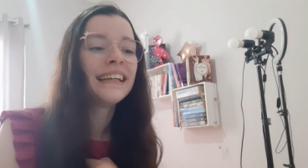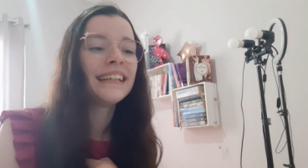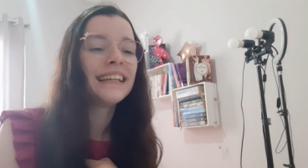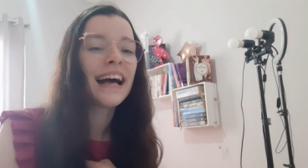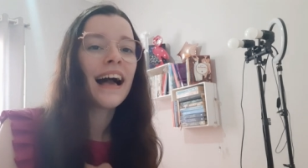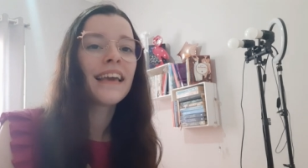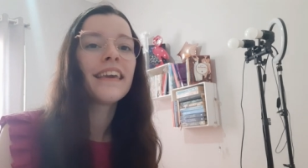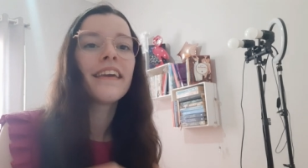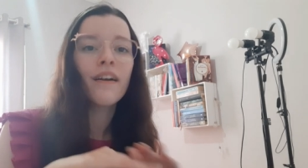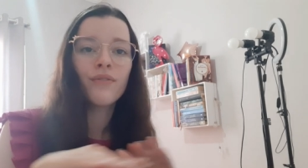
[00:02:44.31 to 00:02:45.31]
E
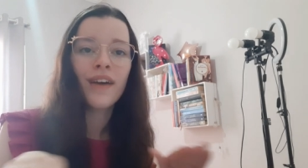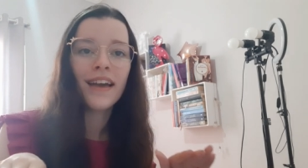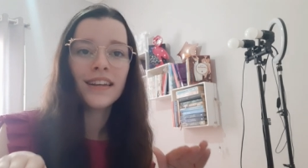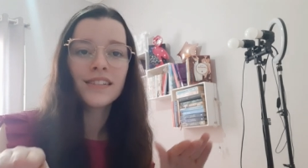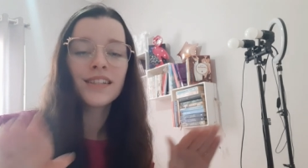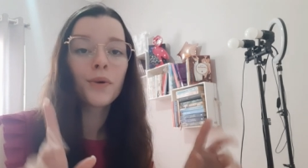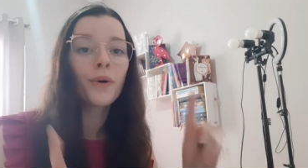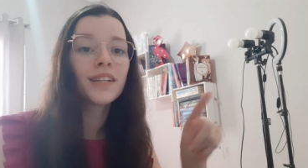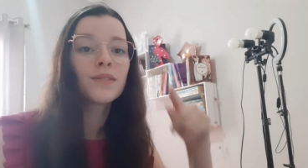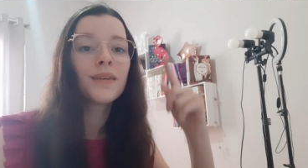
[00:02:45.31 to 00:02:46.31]
aí, é férias. E
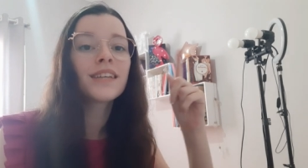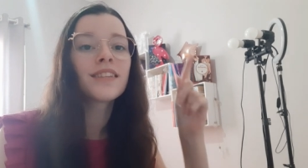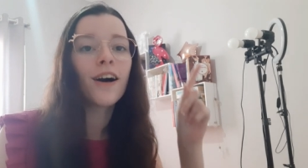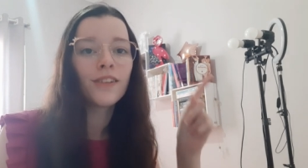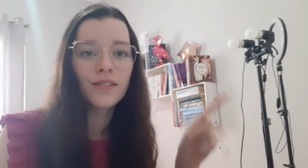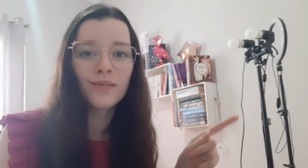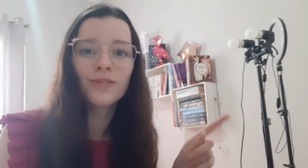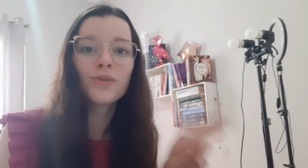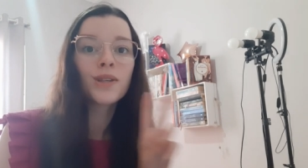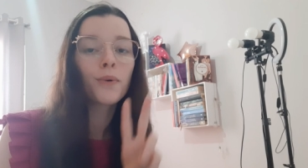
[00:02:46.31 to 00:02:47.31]
quando as minhas aulas
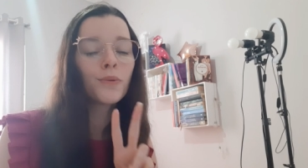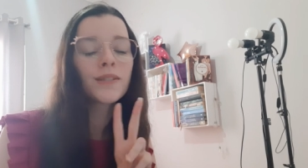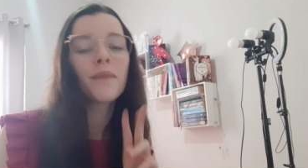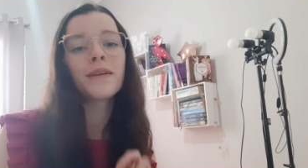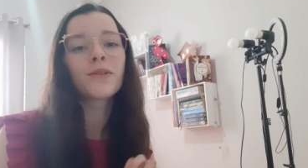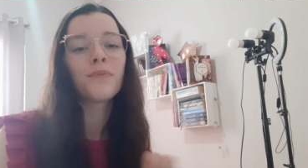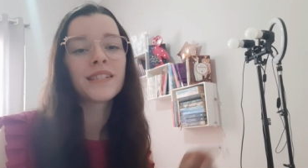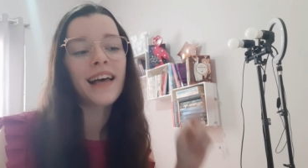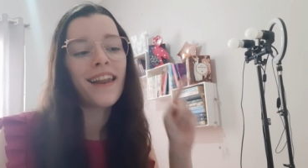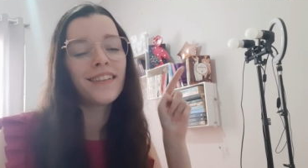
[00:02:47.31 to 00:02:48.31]
do segundo semestre
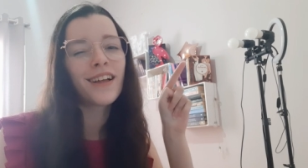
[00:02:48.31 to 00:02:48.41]
começarem,